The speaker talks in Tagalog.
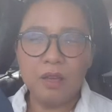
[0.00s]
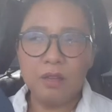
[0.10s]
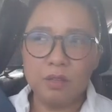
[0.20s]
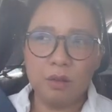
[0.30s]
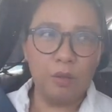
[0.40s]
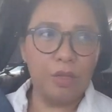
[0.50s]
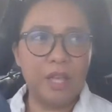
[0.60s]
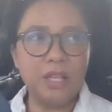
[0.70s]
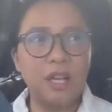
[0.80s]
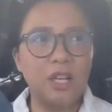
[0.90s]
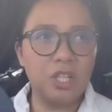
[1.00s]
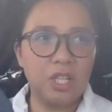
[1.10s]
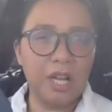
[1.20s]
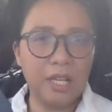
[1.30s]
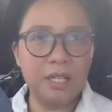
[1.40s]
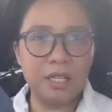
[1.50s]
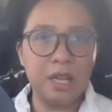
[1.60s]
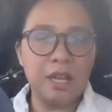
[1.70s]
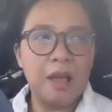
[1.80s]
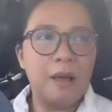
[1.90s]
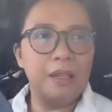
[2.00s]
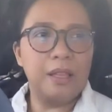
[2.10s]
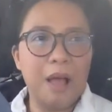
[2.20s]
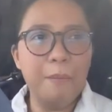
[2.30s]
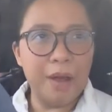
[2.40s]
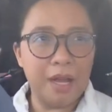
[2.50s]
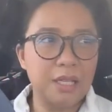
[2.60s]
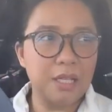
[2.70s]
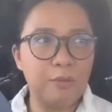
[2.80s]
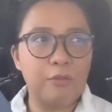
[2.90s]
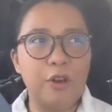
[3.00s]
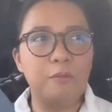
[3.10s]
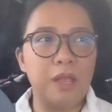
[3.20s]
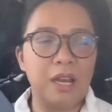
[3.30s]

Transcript: So these are just a must for me